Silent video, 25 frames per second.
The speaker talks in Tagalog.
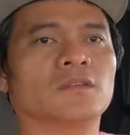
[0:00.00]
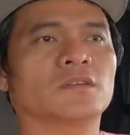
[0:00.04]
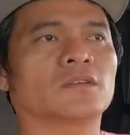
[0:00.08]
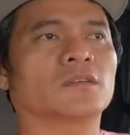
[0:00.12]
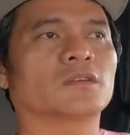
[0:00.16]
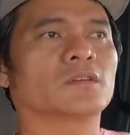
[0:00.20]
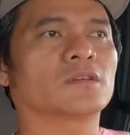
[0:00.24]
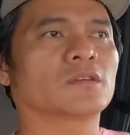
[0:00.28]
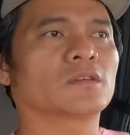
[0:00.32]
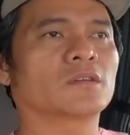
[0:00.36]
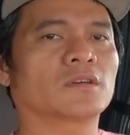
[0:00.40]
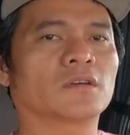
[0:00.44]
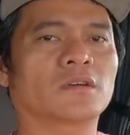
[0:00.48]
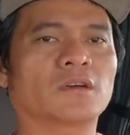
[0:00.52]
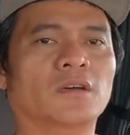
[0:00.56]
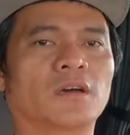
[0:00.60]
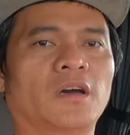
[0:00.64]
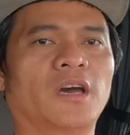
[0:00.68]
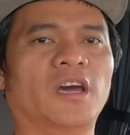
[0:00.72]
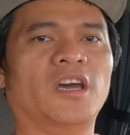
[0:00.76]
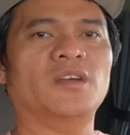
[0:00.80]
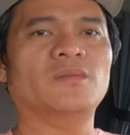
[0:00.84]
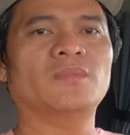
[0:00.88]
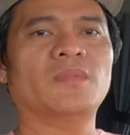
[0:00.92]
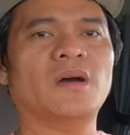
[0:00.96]
kaibigan.
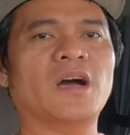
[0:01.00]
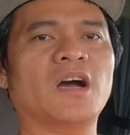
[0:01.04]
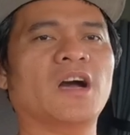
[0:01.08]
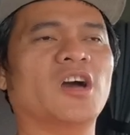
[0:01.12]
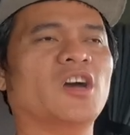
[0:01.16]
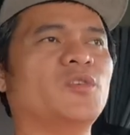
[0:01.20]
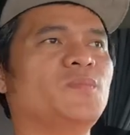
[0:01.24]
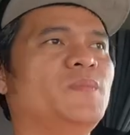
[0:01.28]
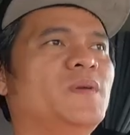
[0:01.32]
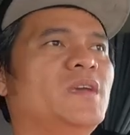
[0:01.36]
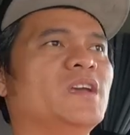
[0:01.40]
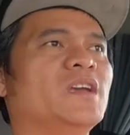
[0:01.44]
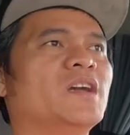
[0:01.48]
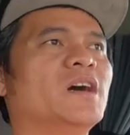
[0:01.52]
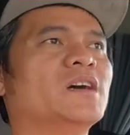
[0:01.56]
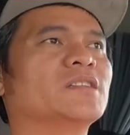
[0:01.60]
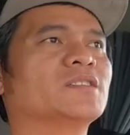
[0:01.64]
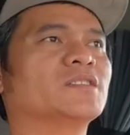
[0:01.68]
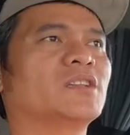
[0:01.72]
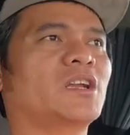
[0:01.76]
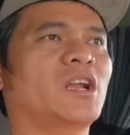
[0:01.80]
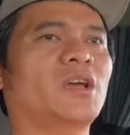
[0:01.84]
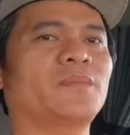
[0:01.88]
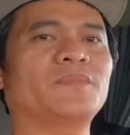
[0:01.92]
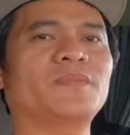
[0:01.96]
Ayun mga kaibigan,
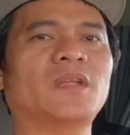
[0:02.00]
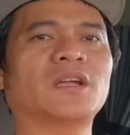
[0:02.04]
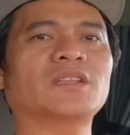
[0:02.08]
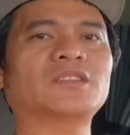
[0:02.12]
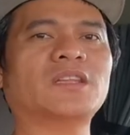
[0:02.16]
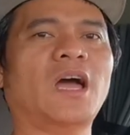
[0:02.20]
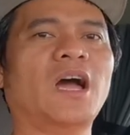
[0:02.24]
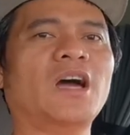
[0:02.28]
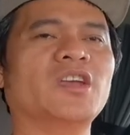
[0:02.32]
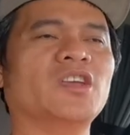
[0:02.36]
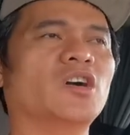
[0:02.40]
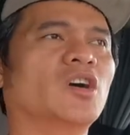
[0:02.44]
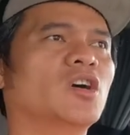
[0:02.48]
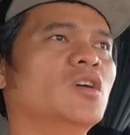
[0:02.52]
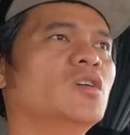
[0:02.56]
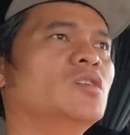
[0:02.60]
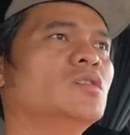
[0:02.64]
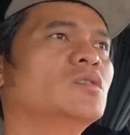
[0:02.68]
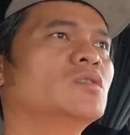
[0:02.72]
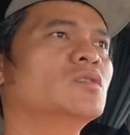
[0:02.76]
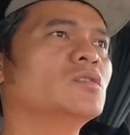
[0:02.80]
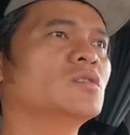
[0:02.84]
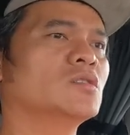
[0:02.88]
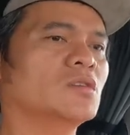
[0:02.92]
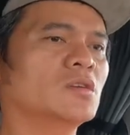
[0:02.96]
drive na tayo
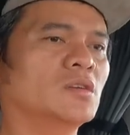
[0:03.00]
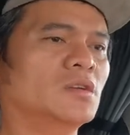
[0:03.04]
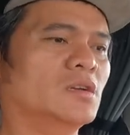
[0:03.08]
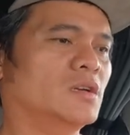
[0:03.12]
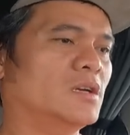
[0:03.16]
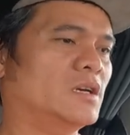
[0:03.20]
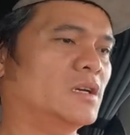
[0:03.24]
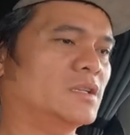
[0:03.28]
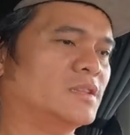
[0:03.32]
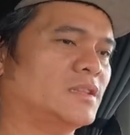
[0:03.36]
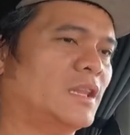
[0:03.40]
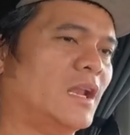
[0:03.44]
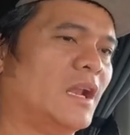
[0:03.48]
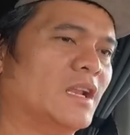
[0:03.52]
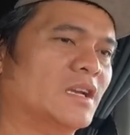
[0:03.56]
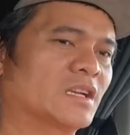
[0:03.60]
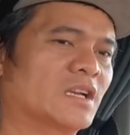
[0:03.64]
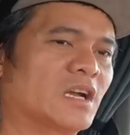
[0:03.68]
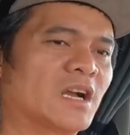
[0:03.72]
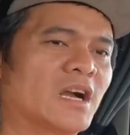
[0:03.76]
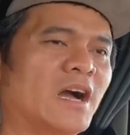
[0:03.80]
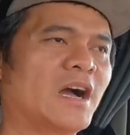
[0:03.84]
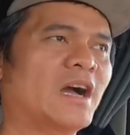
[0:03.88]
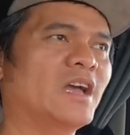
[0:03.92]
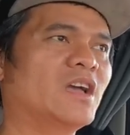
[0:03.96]
at
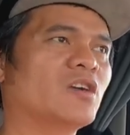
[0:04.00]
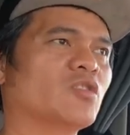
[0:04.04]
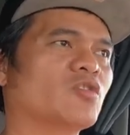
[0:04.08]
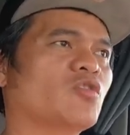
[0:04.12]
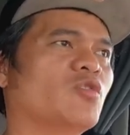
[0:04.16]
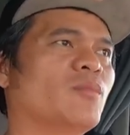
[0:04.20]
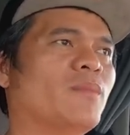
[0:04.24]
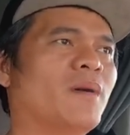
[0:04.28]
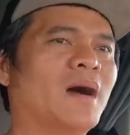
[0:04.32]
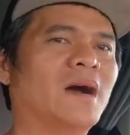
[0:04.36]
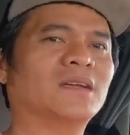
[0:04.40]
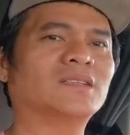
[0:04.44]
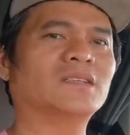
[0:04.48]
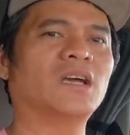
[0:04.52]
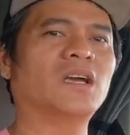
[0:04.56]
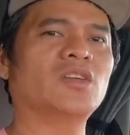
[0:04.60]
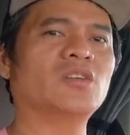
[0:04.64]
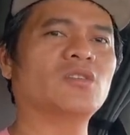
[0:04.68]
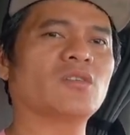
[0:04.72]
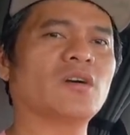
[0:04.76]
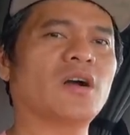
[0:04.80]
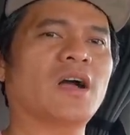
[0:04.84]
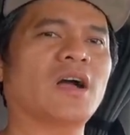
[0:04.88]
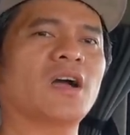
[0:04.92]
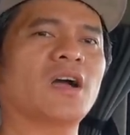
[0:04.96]
talagang ayaw gumana yung